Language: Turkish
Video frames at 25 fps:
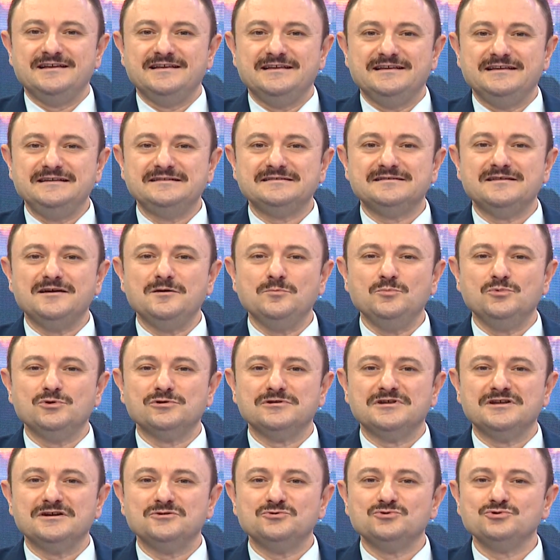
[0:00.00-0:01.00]

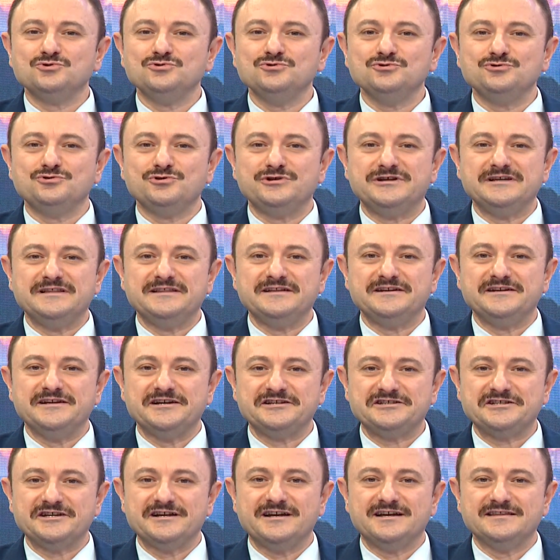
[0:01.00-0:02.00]
İstanbul'da uzun süredir
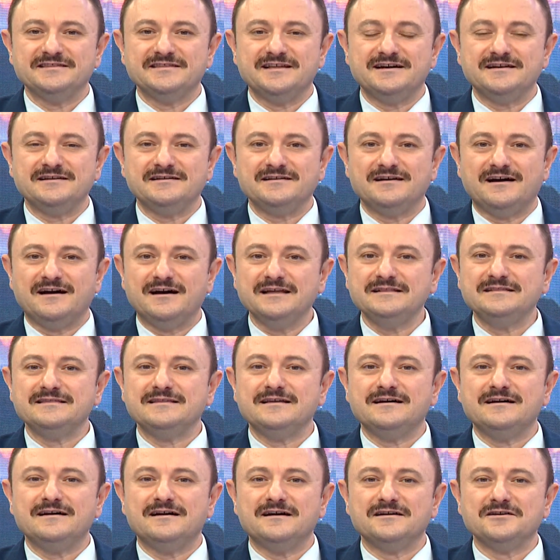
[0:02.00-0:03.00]
yaşayanlar,
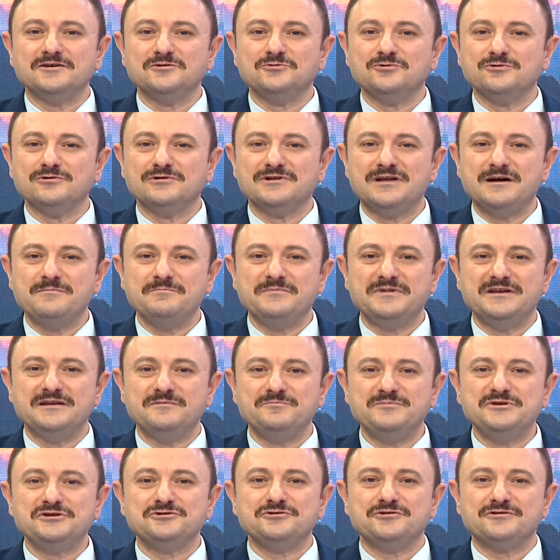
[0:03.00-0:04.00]
hatta Anadolu'dan
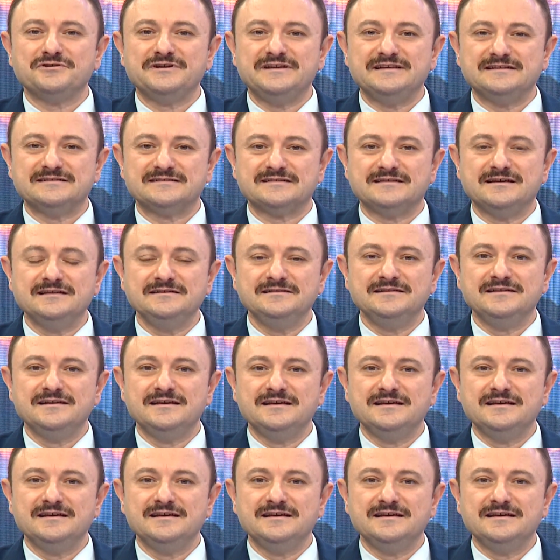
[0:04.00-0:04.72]
bile birçok insan